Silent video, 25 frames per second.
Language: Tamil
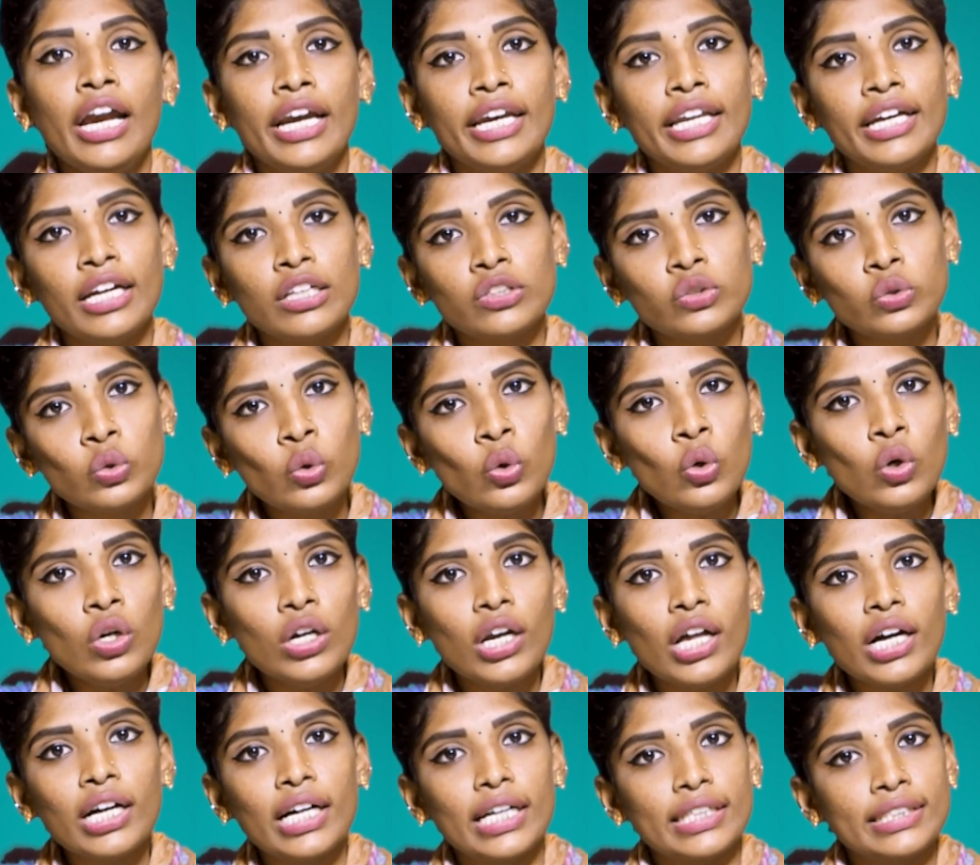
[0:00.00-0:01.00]
நீங்க
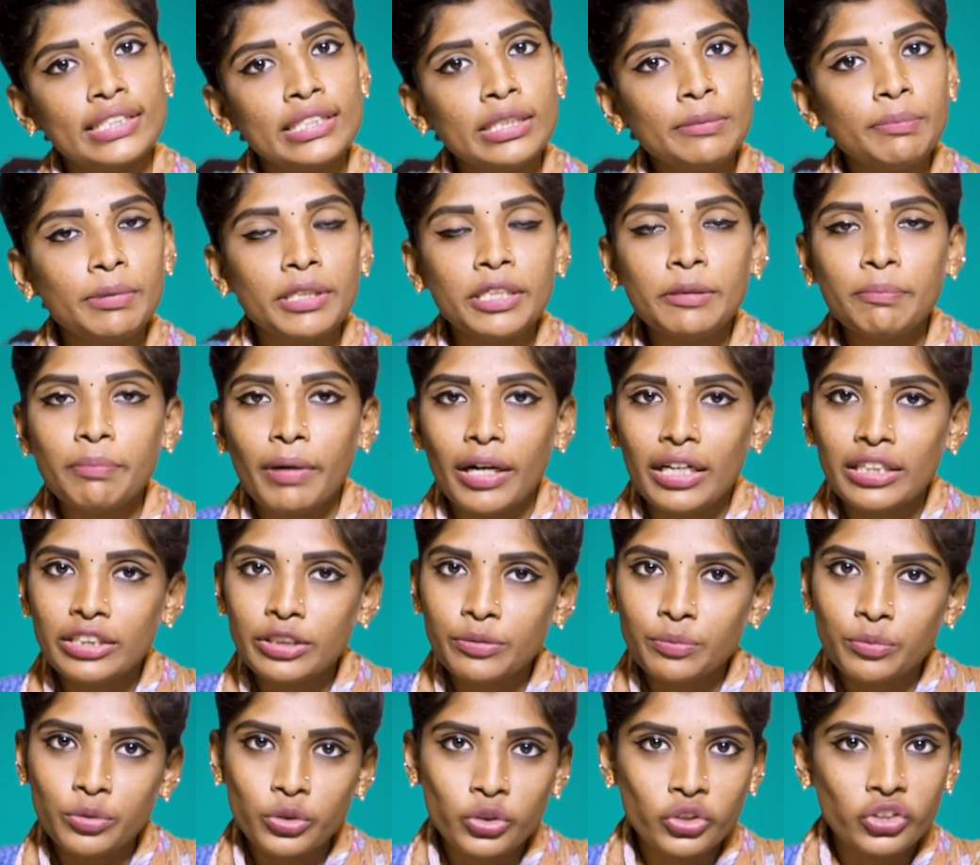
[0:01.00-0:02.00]
ஸ்கூல்ல கஷ்டப்பட்டு
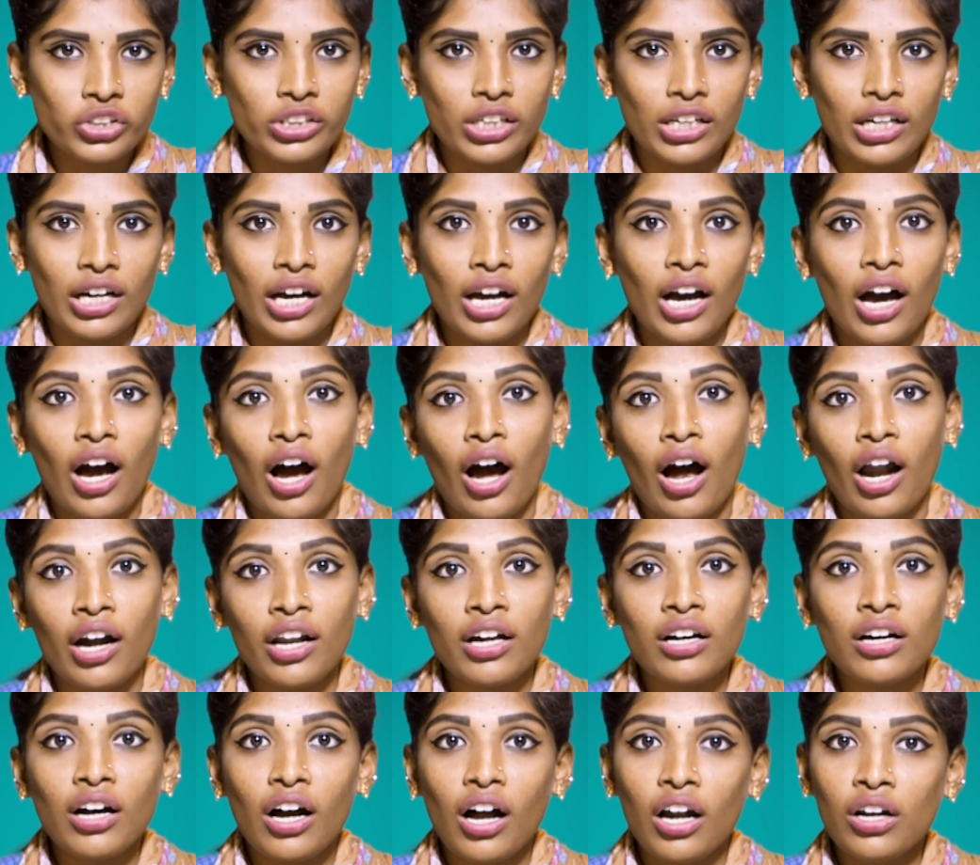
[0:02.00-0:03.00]
படிச்சு முடிச்சிருங்க
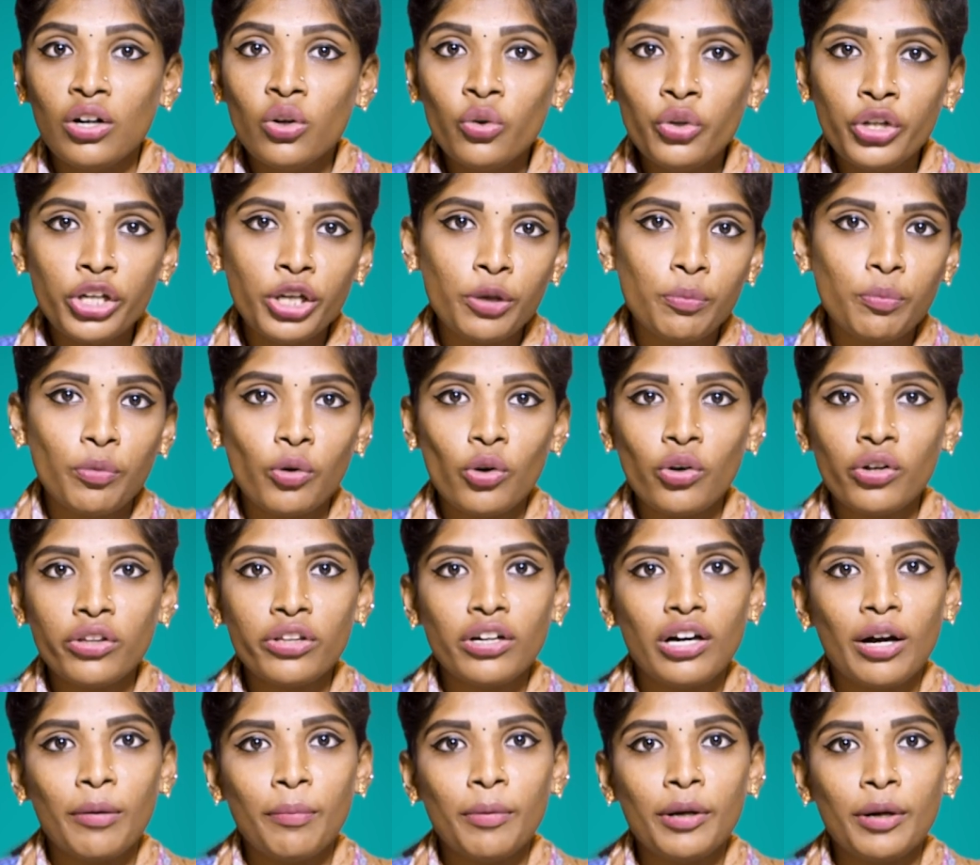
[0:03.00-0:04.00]
ஆனா கல்லூரிக்கு
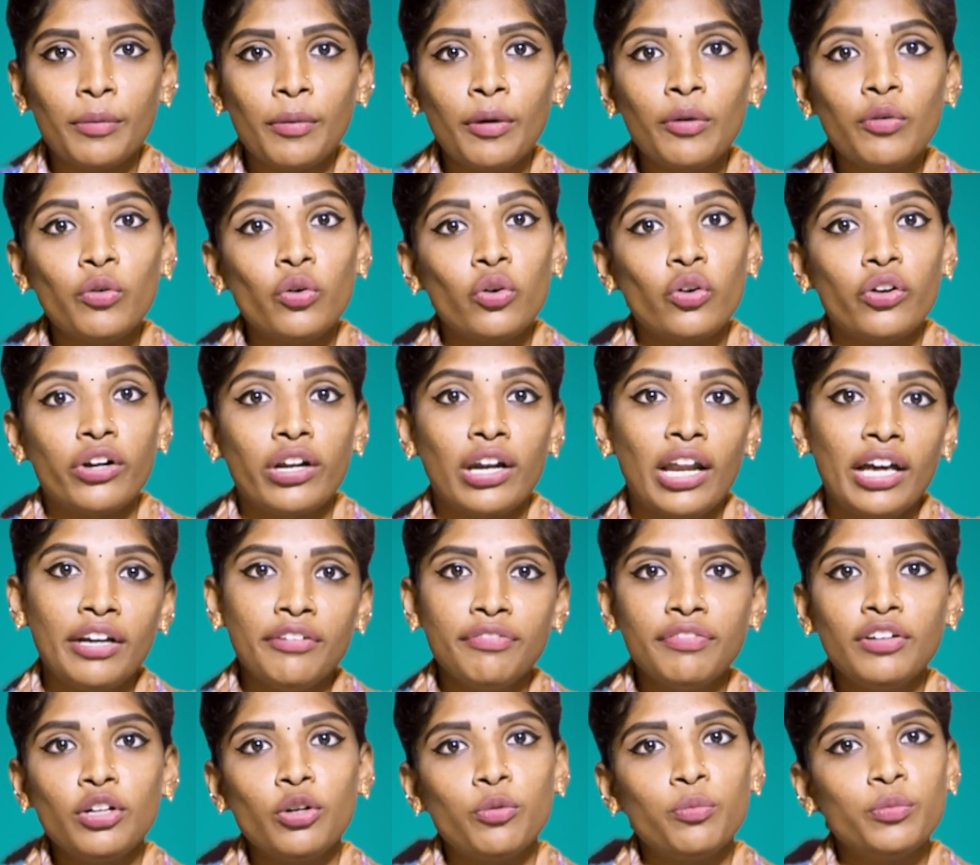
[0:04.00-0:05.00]
போனதுக்கு அப்புறமா உங்களோட
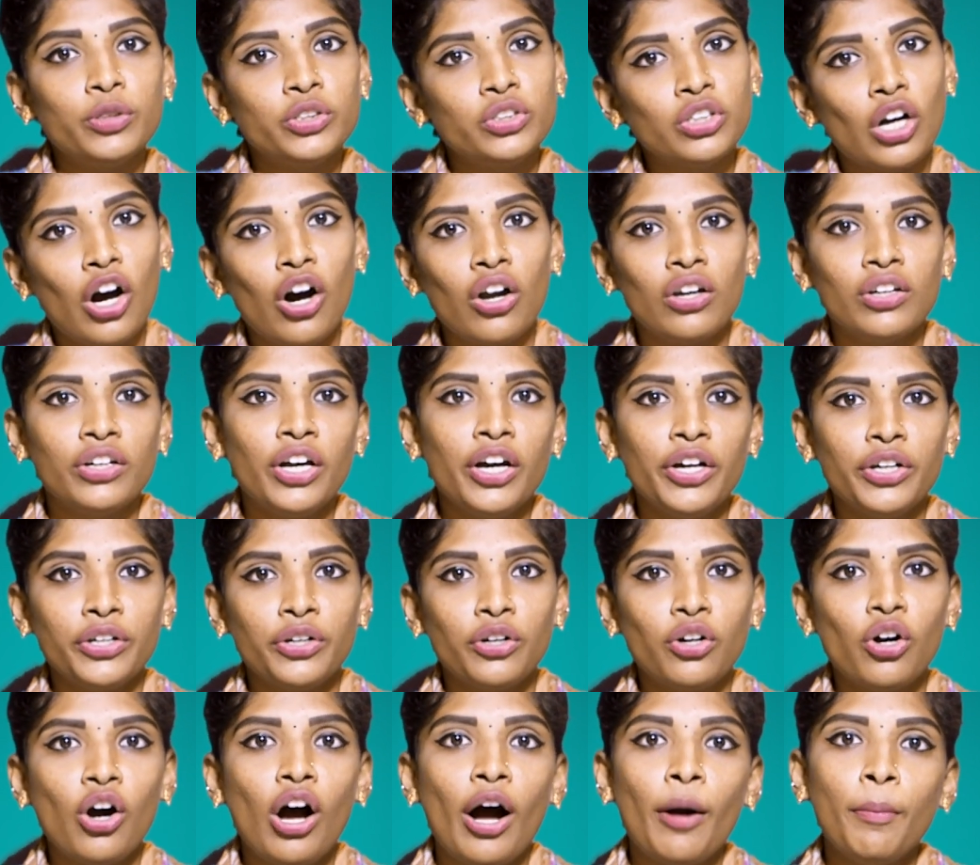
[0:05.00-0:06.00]
லைஃபே ரொம்ப ஜாலியா
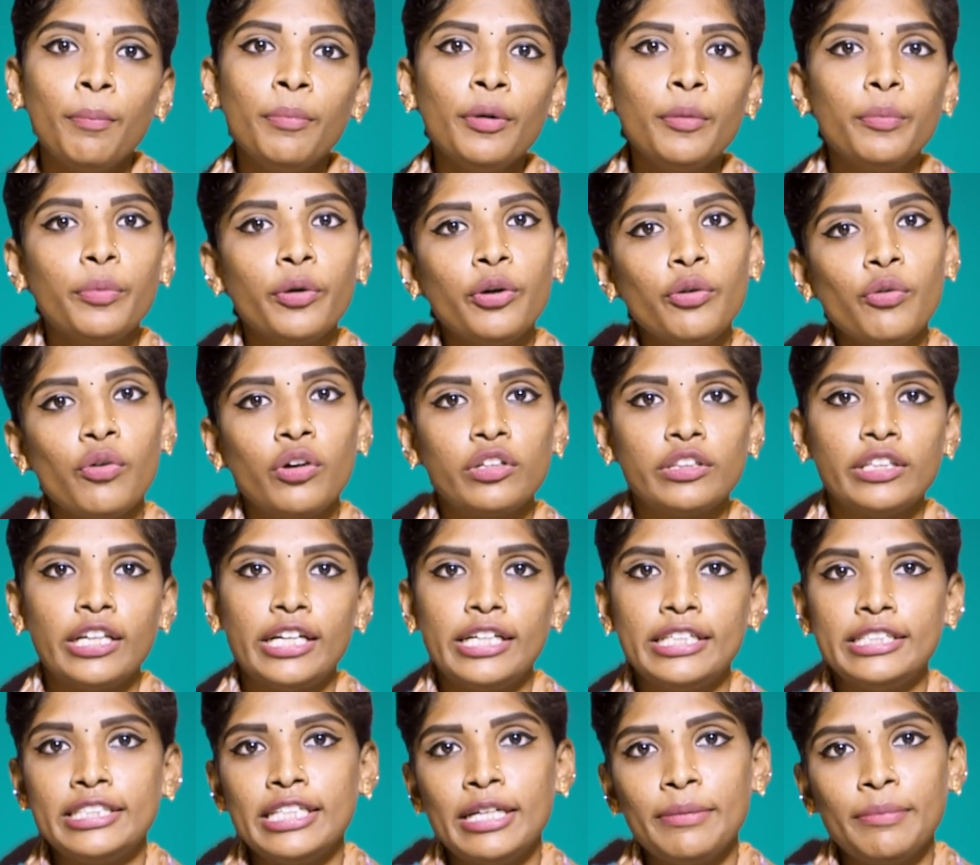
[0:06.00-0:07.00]
இருக்கும் அப்போ போய் உங்க இந்த
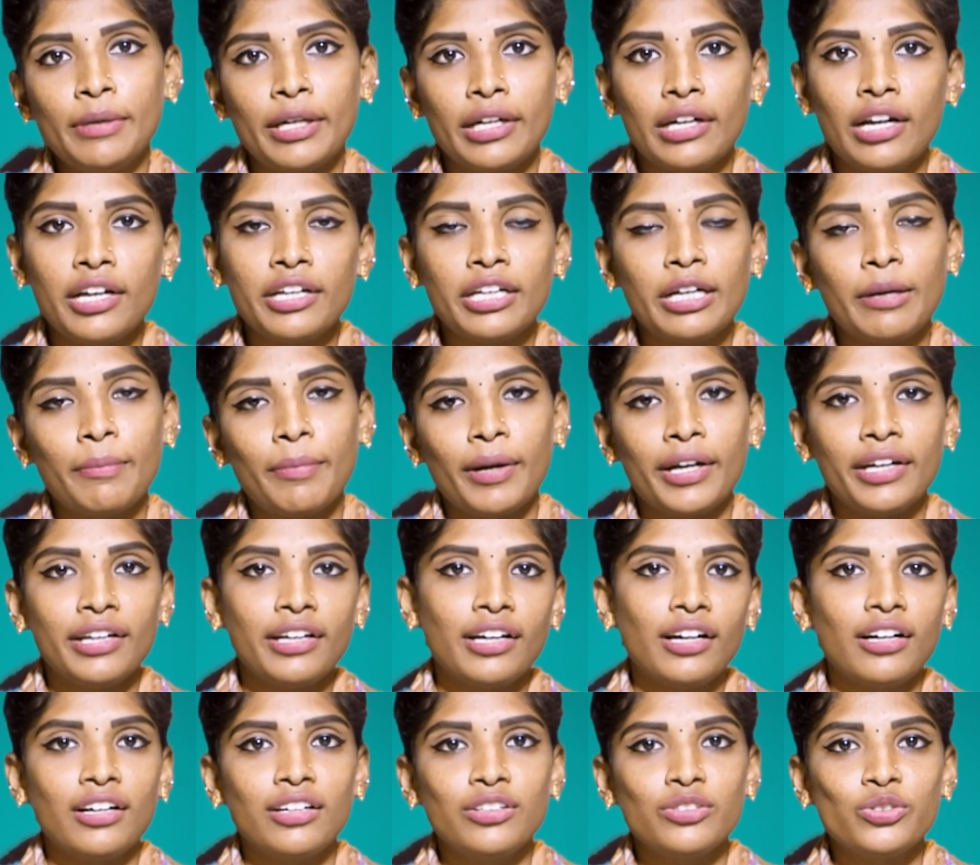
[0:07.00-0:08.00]
என்ஜாய்மெண்ட்லாம் நீங்க
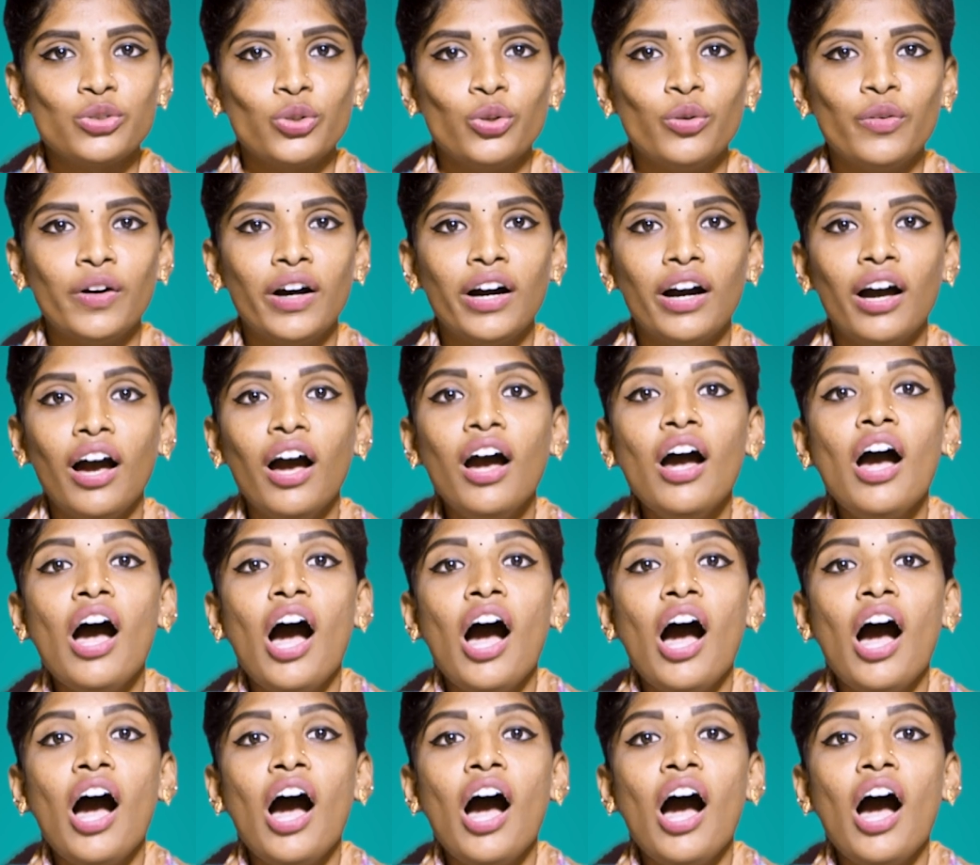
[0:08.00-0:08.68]
பண்ணிக்கங்கன்னு சொல்லுவாங்க